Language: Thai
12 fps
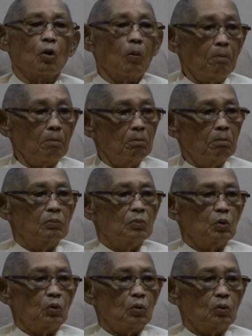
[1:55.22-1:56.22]
ล่ม
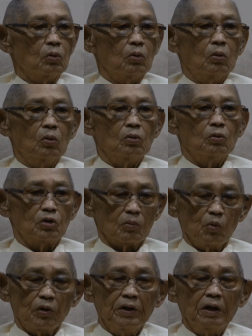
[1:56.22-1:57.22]
อยู่อยู่
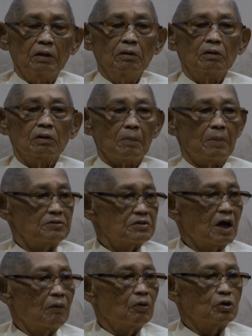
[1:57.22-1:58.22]
จำนวนหนึ่งแต่ไม่ท
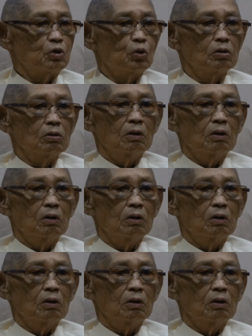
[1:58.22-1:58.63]
ราบว่าชุด